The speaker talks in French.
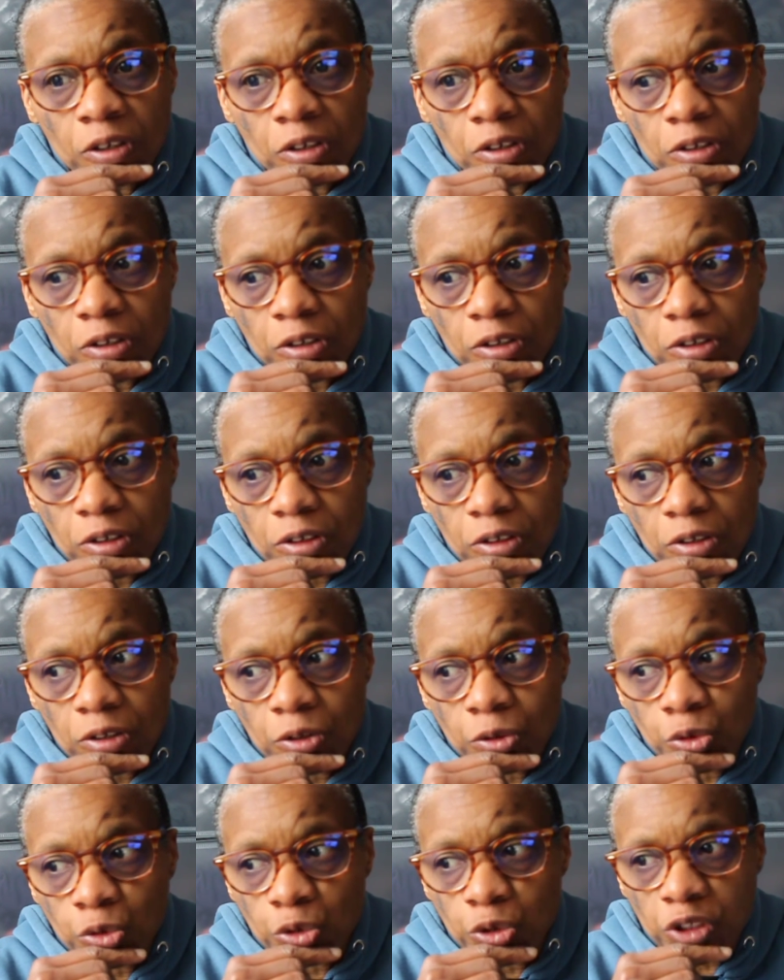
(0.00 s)

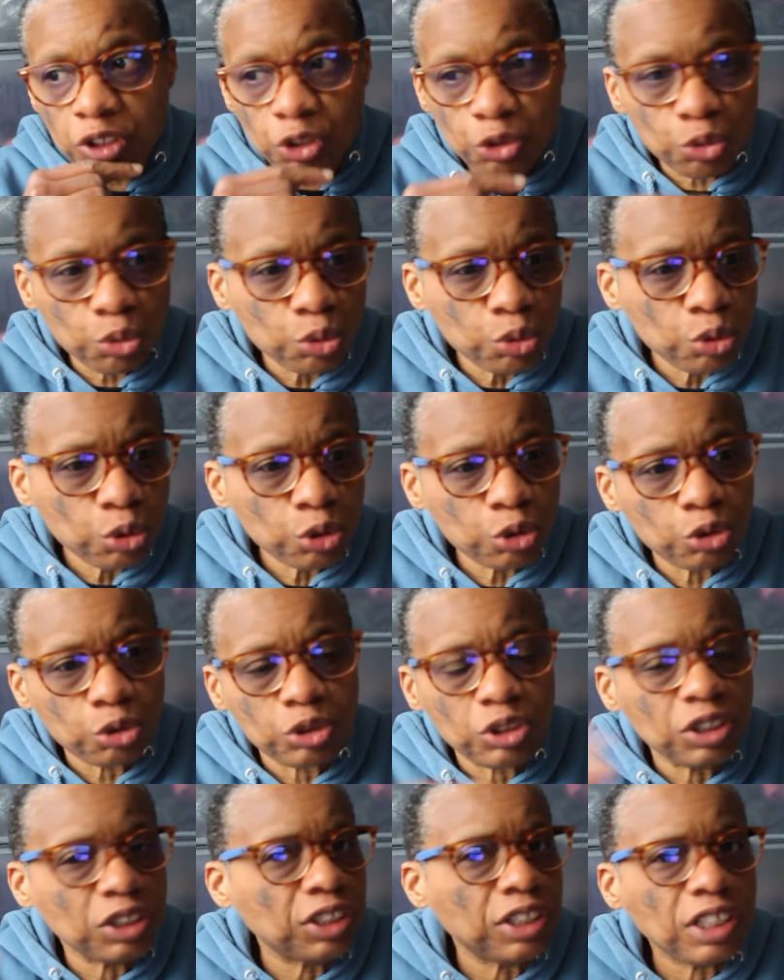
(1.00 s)
le discours que
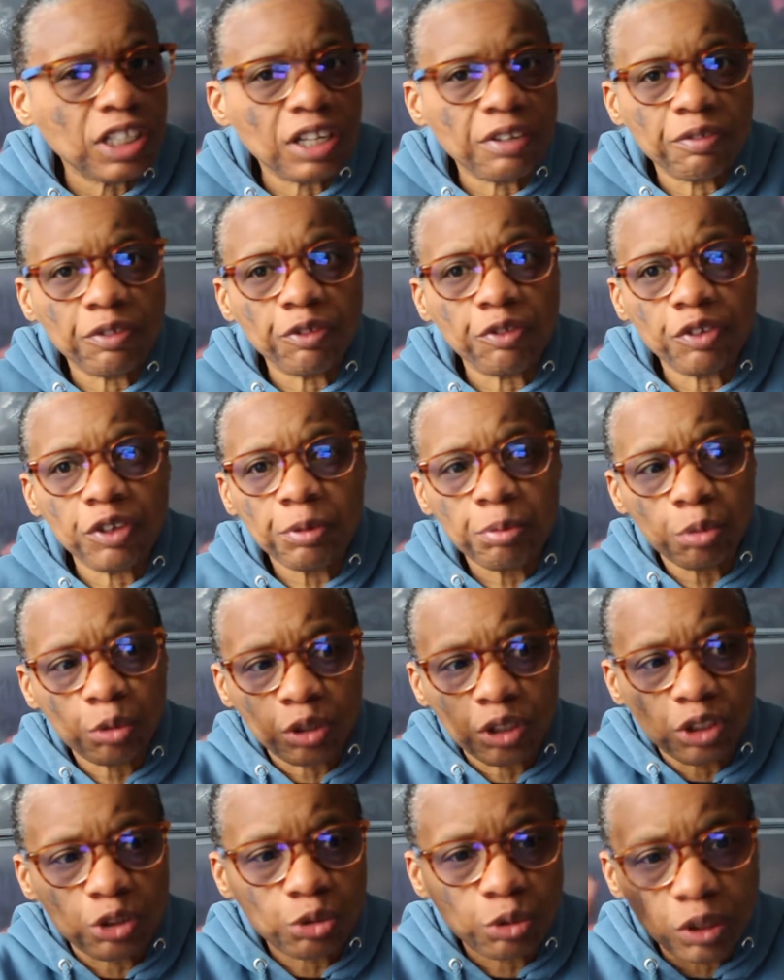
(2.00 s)
DT avait fait pour
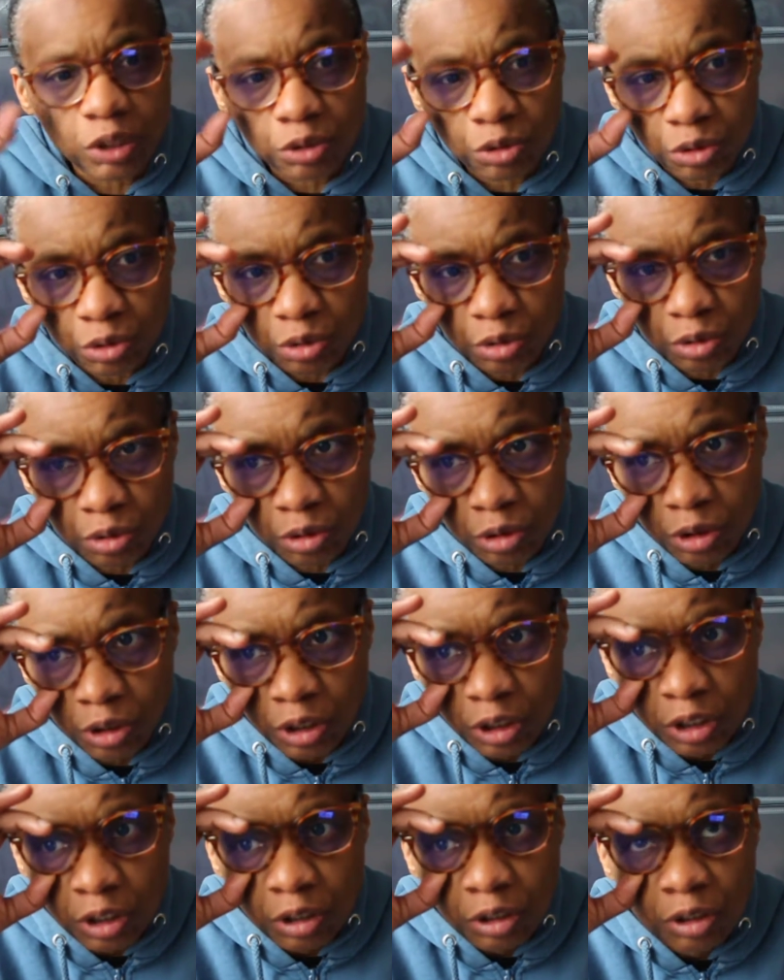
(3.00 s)
l'histoire de,
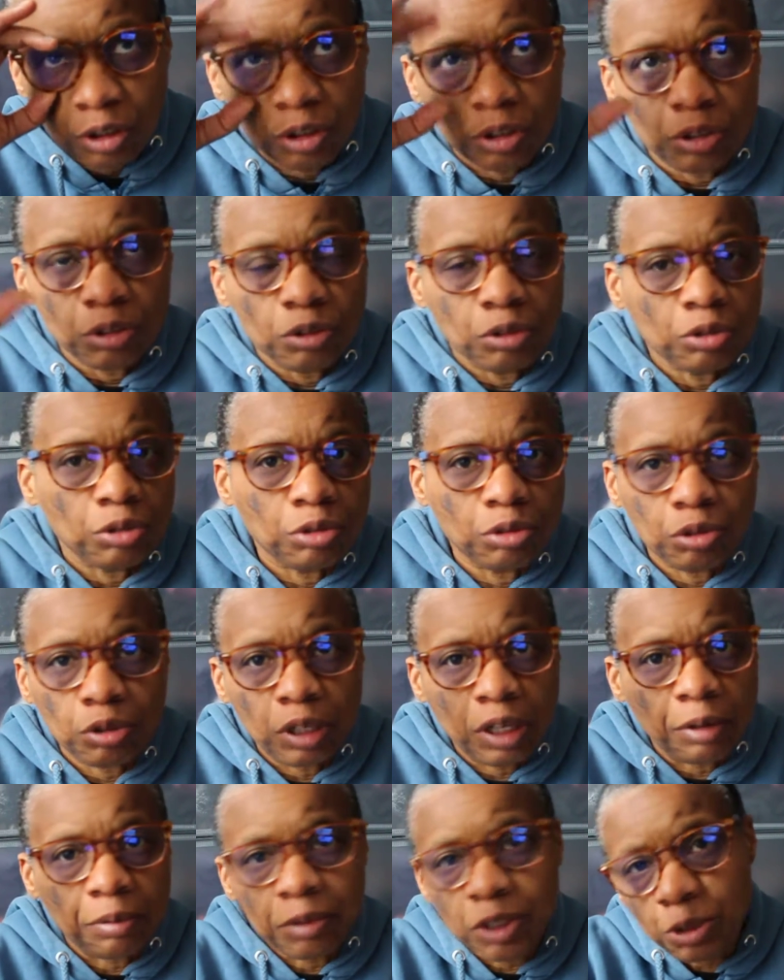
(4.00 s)
de
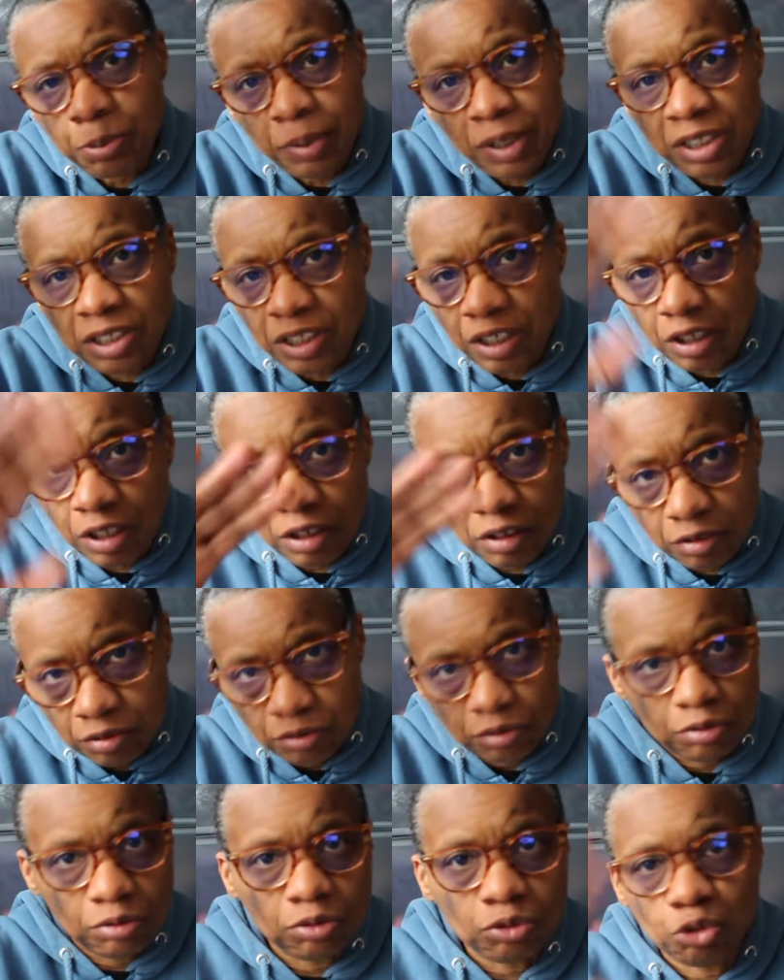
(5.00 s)
l'armée spatiale là.
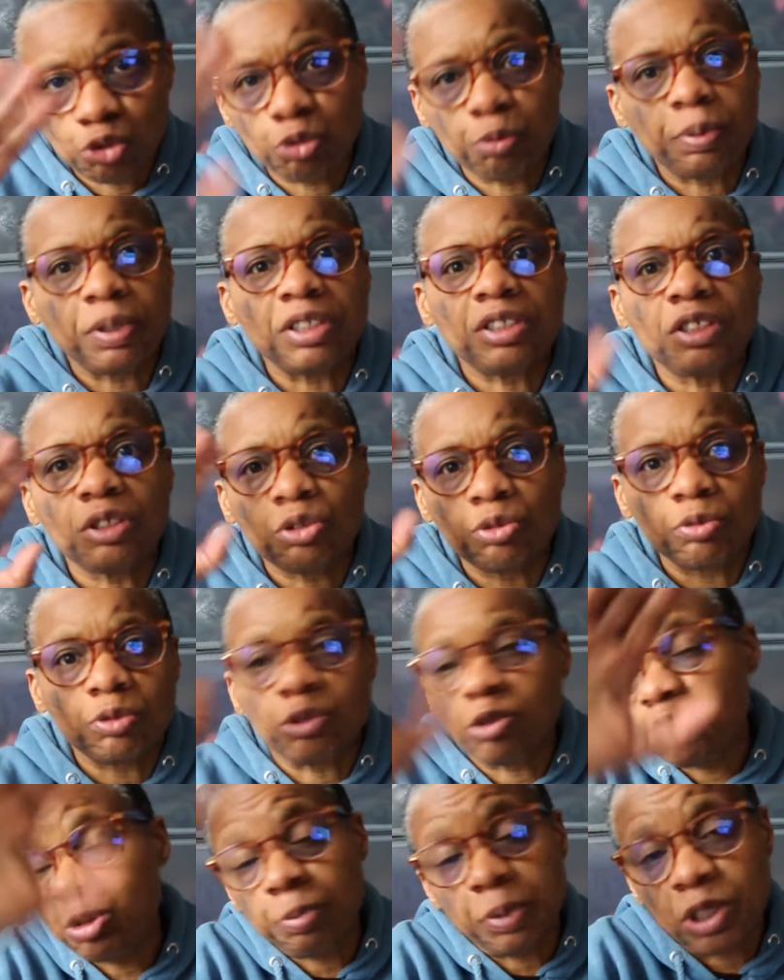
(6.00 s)
Je ne veux pas le dire le nom,
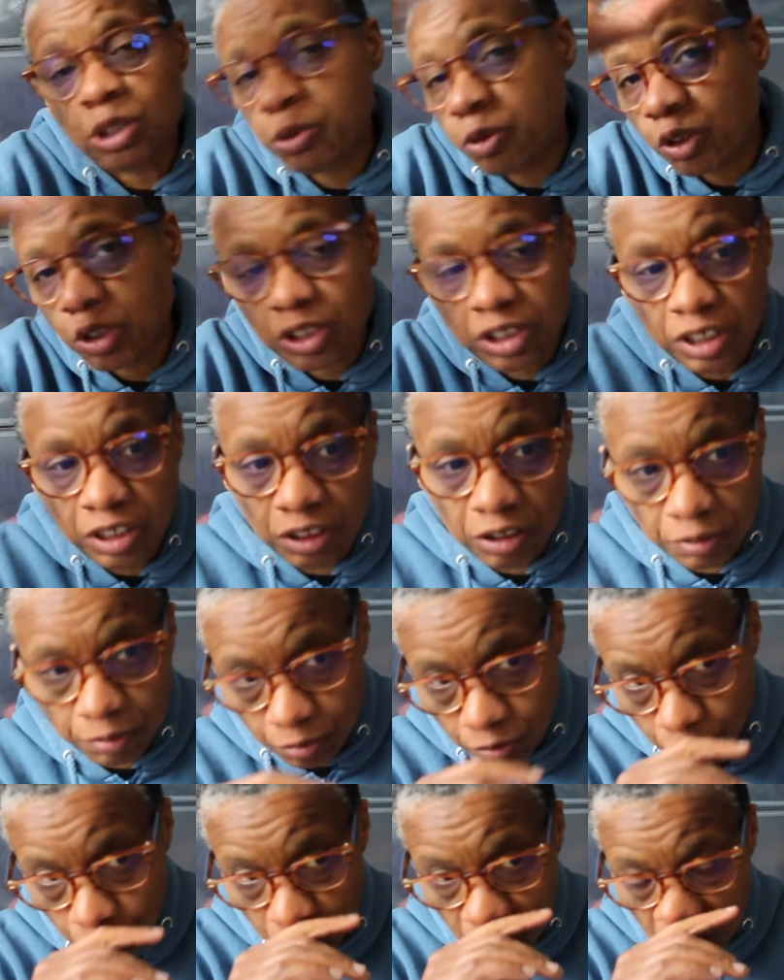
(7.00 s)
Space Force allez,
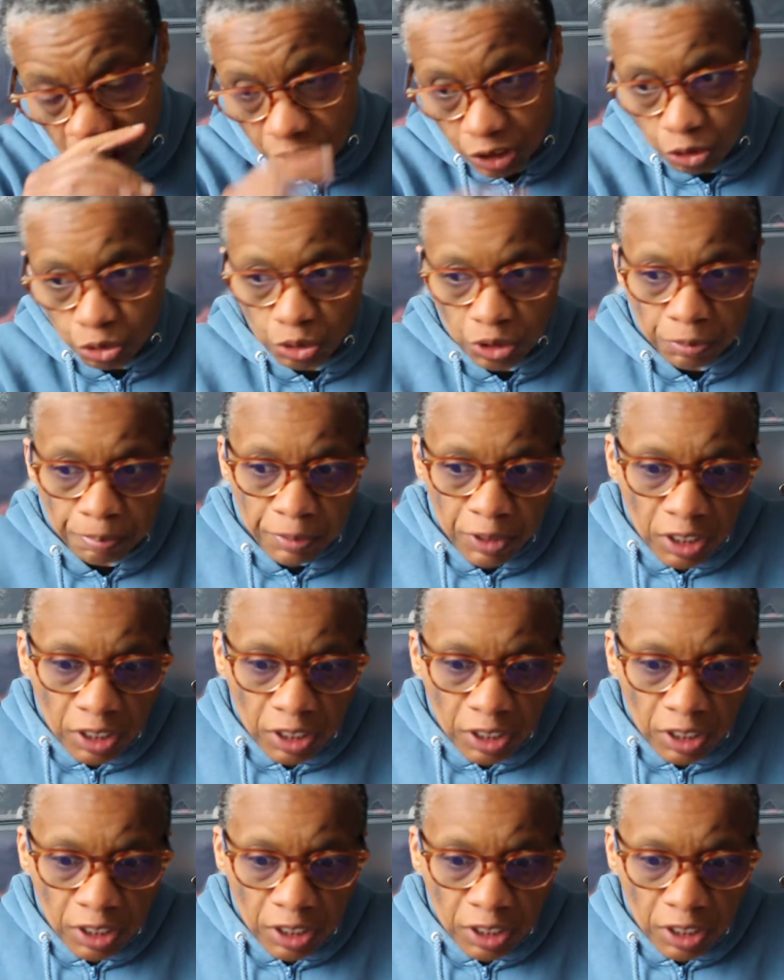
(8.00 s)
aux États-Unis.